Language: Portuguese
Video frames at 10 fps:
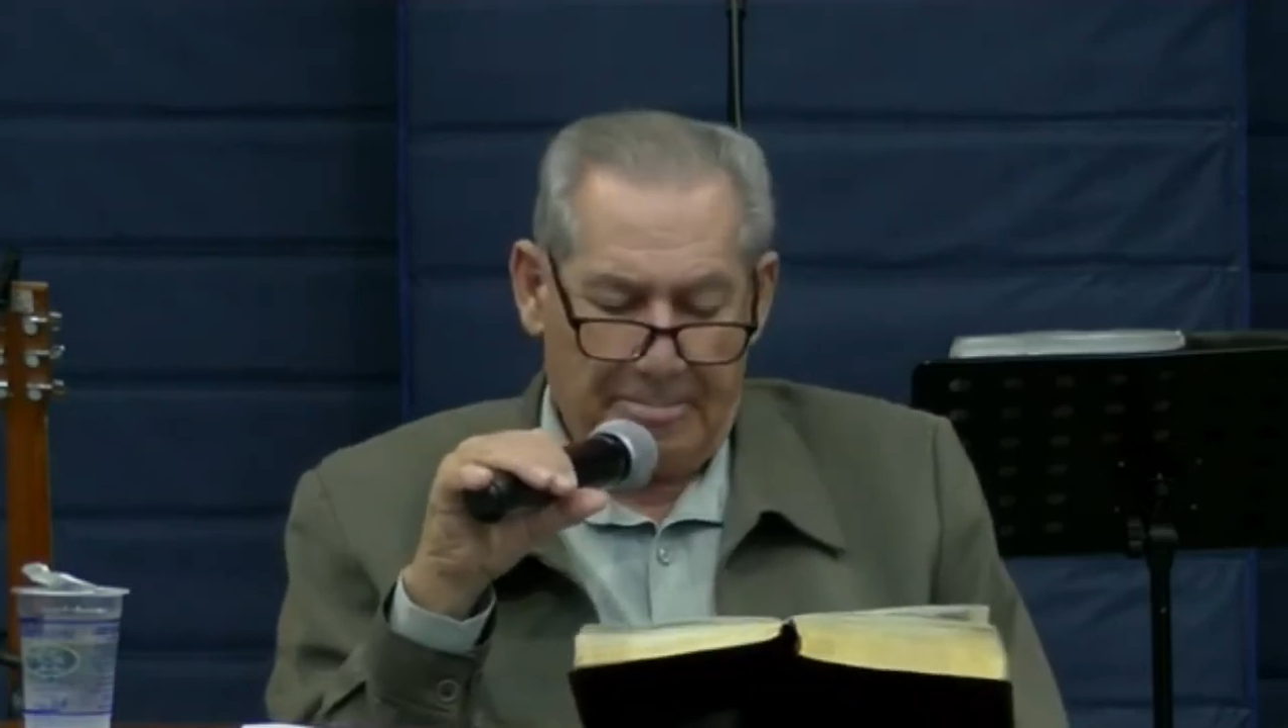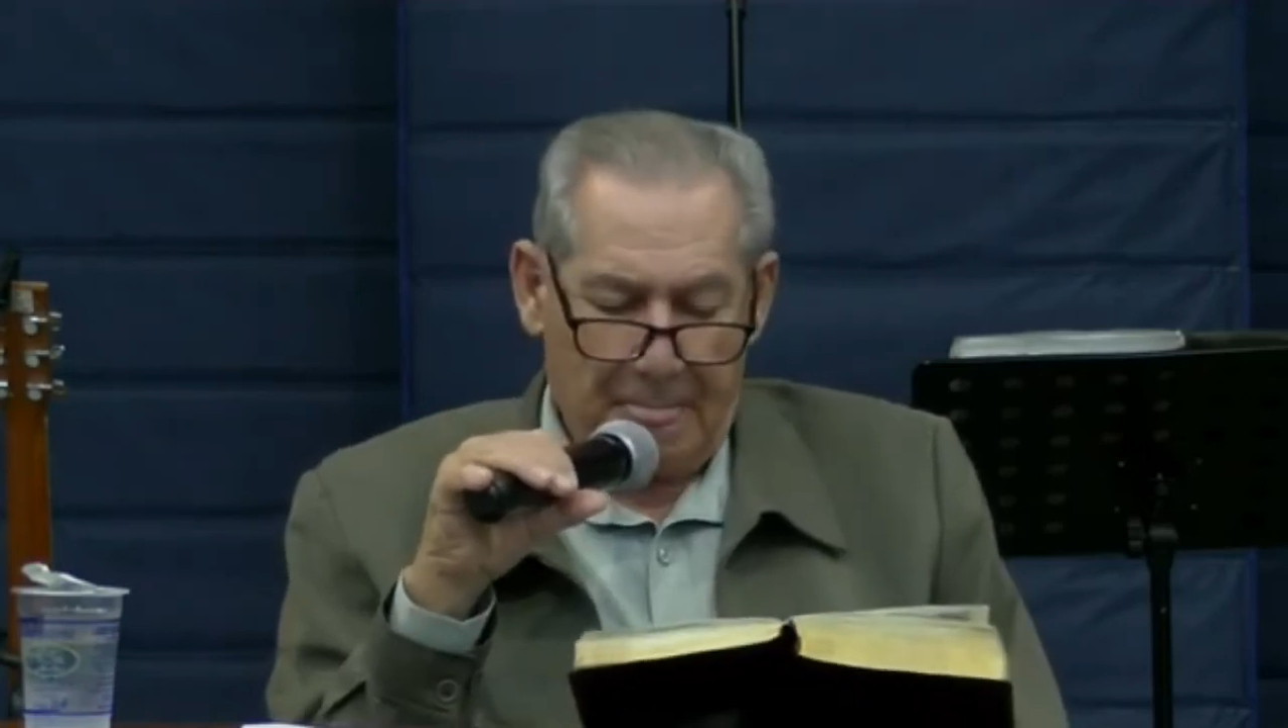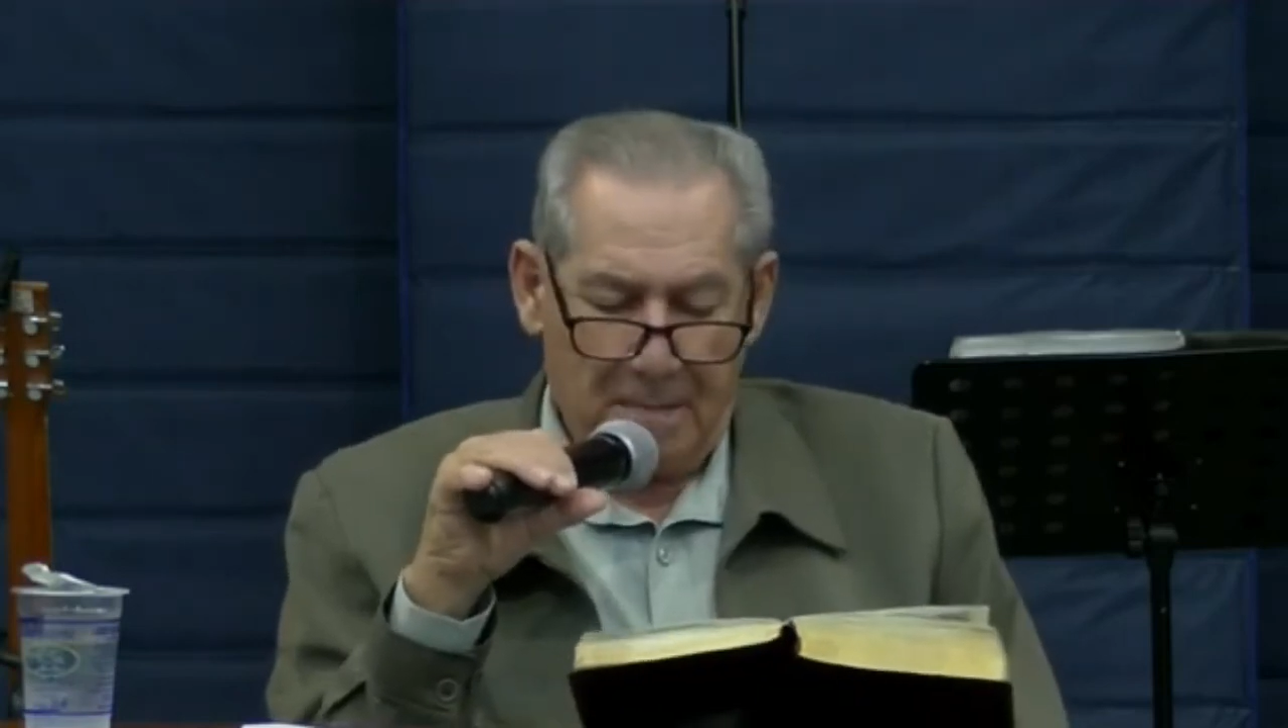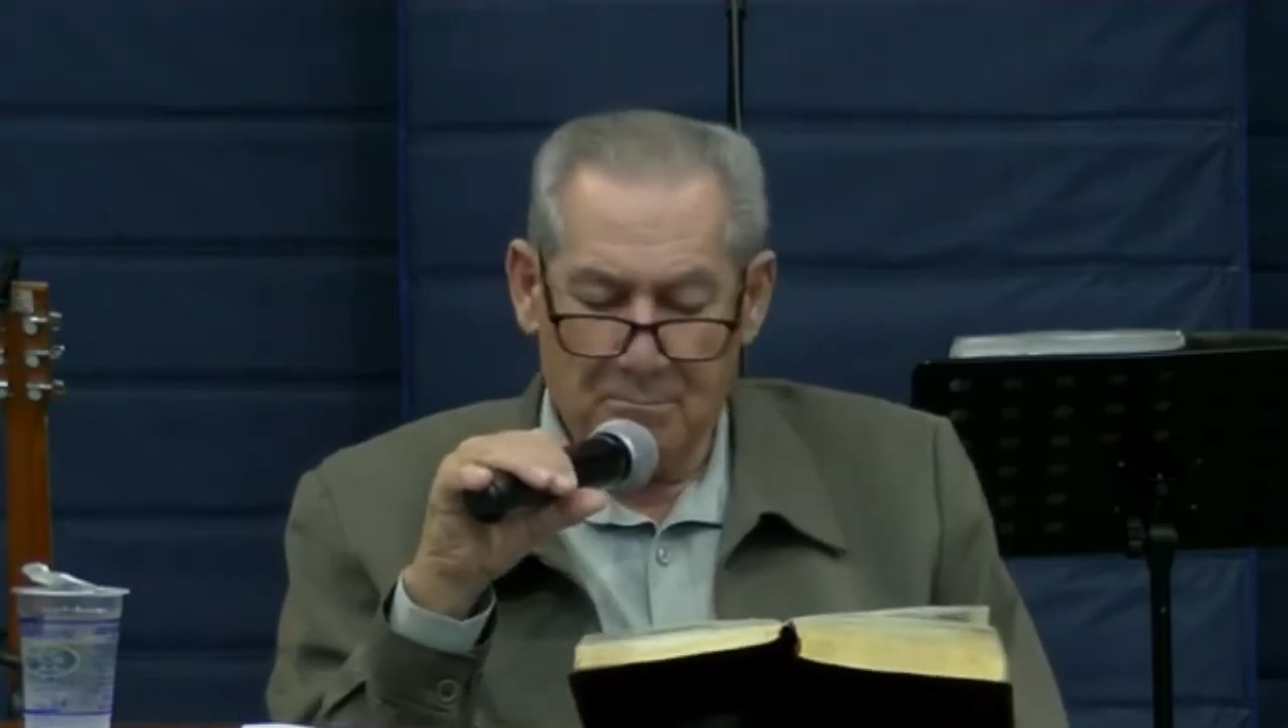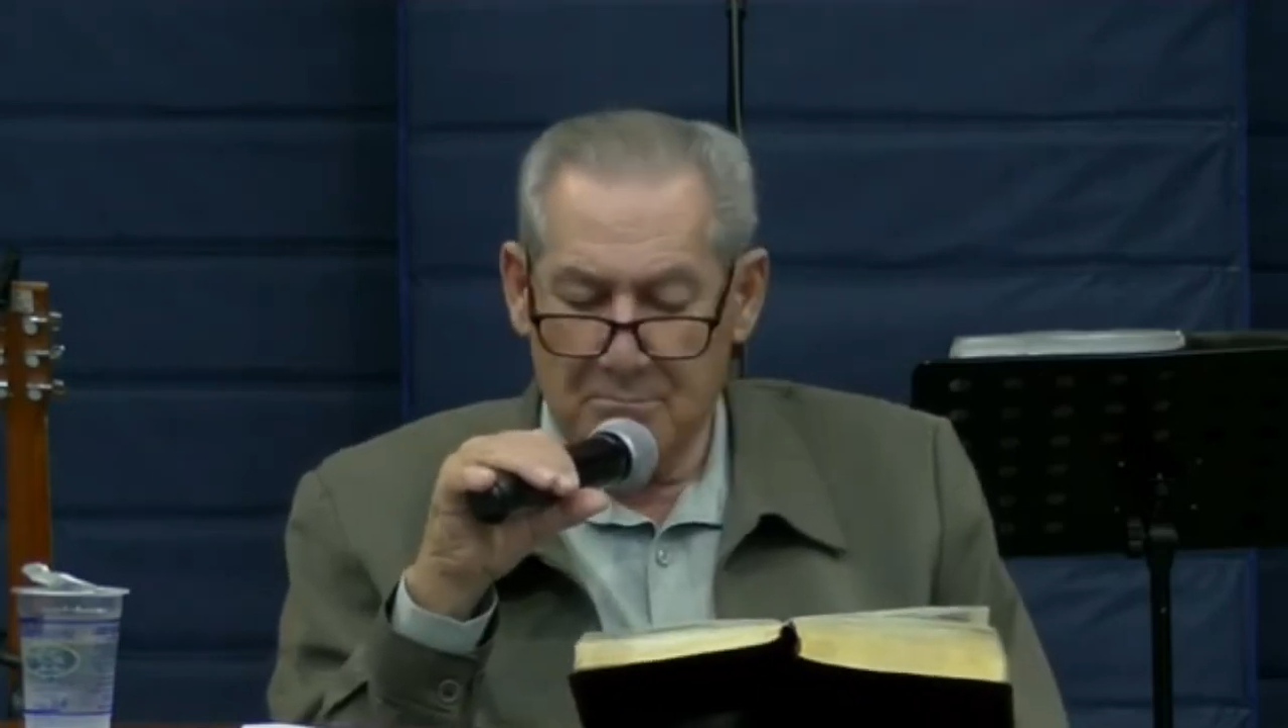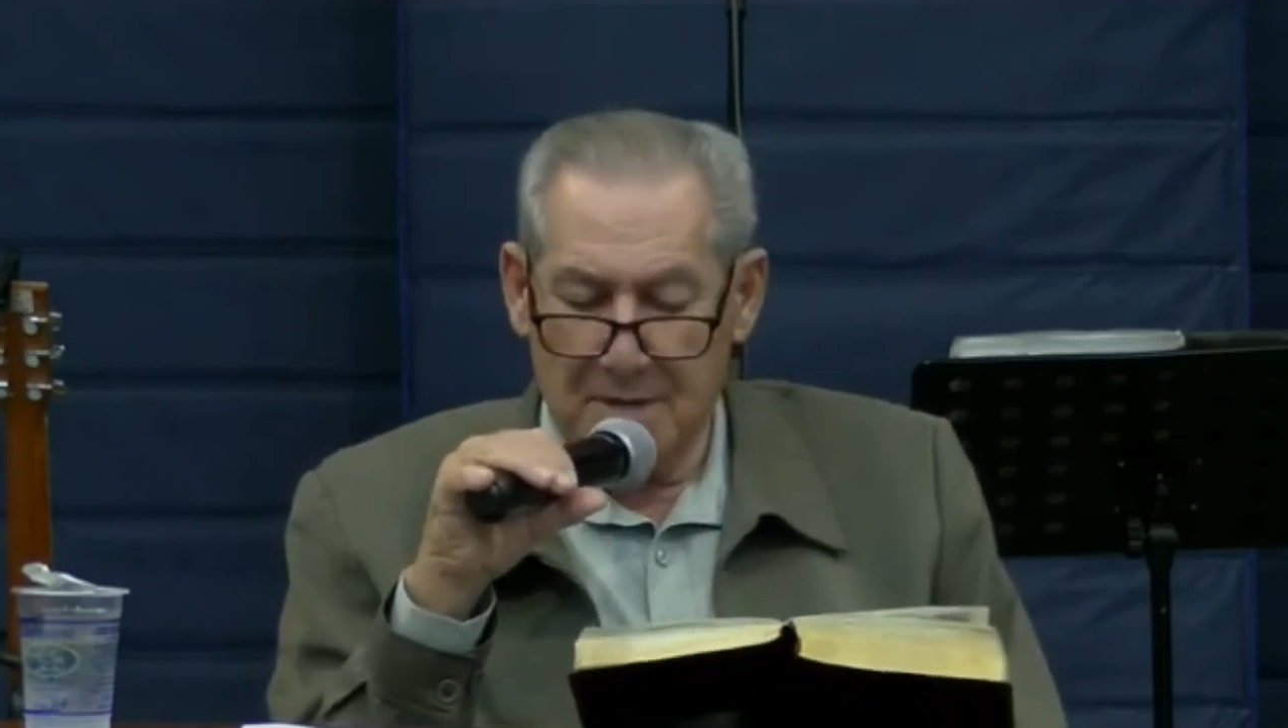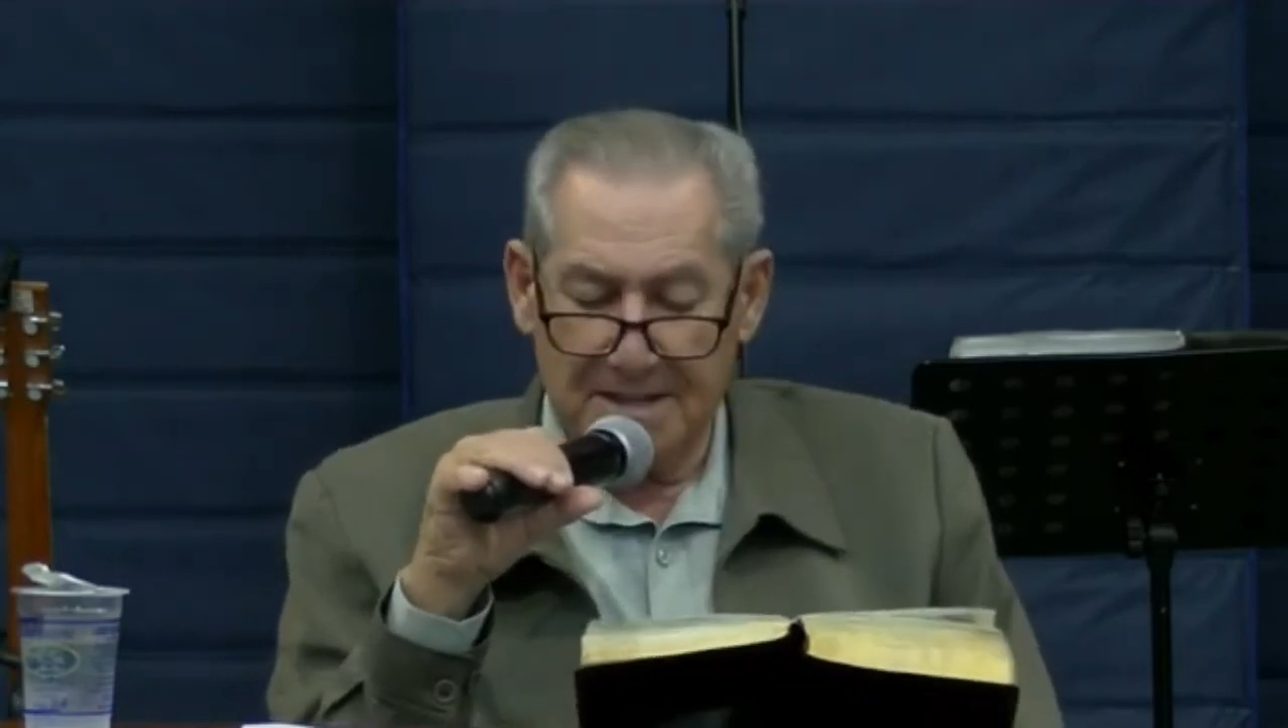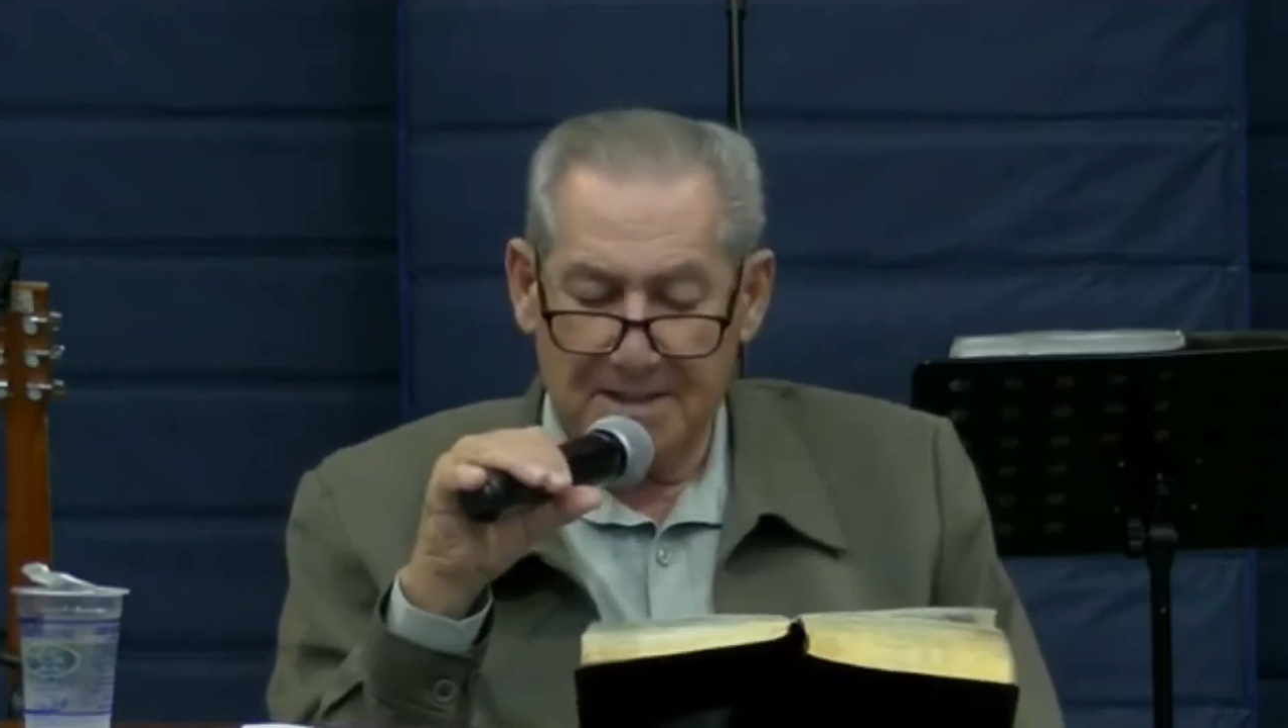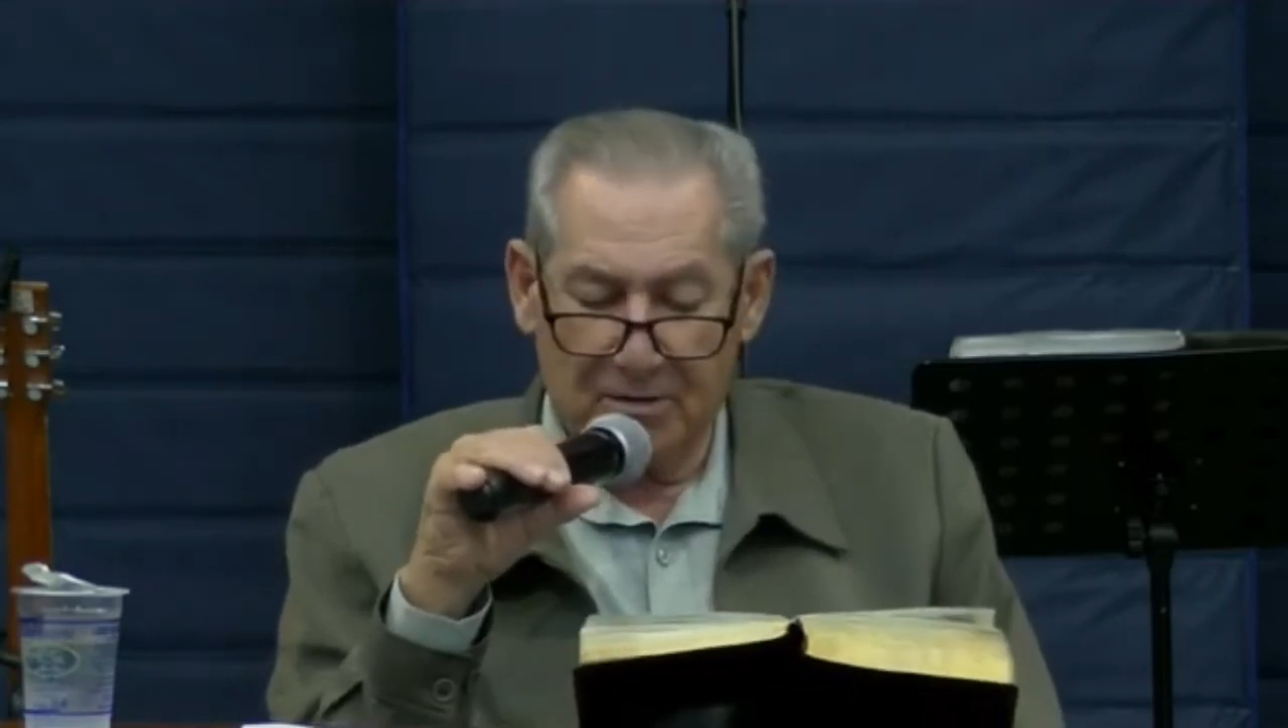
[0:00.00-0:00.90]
manda